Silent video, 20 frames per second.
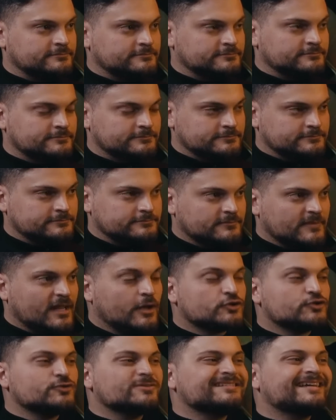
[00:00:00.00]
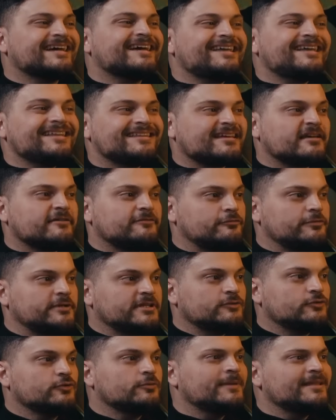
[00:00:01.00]
un hmm. jeu très très
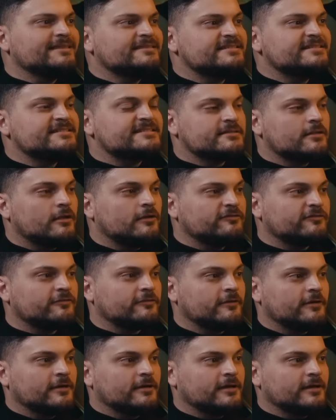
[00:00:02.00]
fluide, 2019,